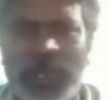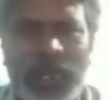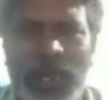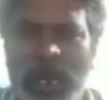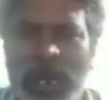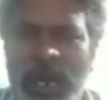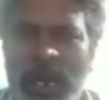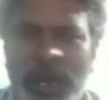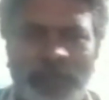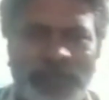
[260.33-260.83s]

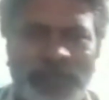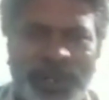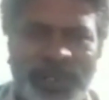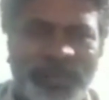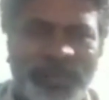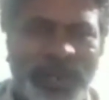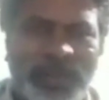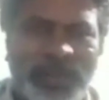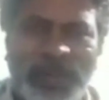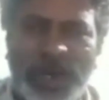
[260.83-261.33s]
எல்லா
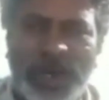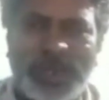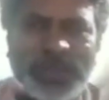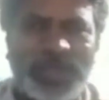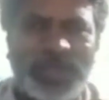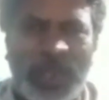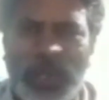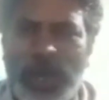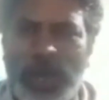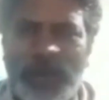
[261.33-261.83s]
பிரதமர்
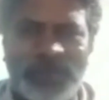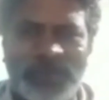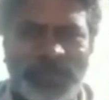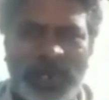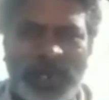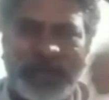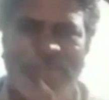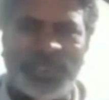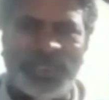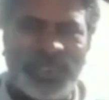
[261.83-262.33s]
மாதிரியும் எல்லா
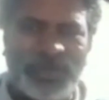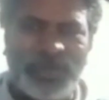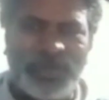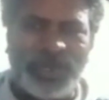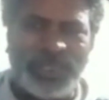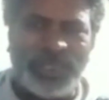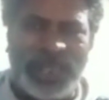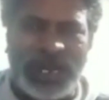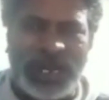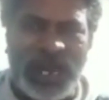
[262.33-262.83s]

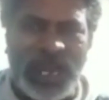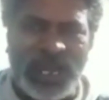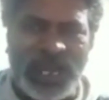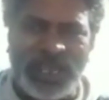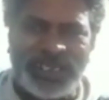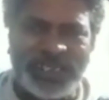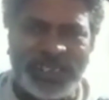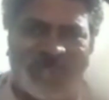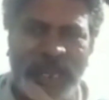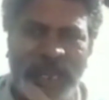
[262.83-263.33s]
முதலமைச்சர் மாதிரியும் எல்லா
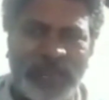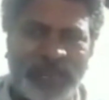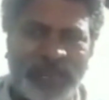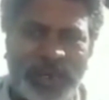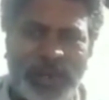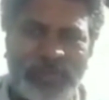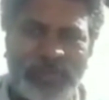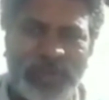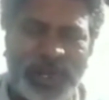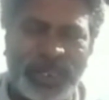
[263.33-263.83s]
கட்சி
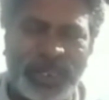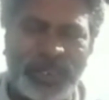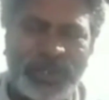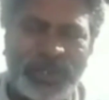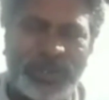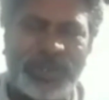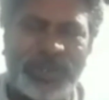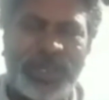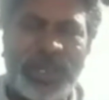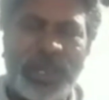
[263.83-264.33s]
தலைவர்கள்
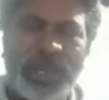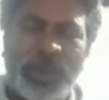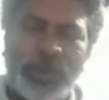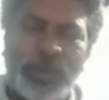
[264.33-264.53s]
மாதிரியும்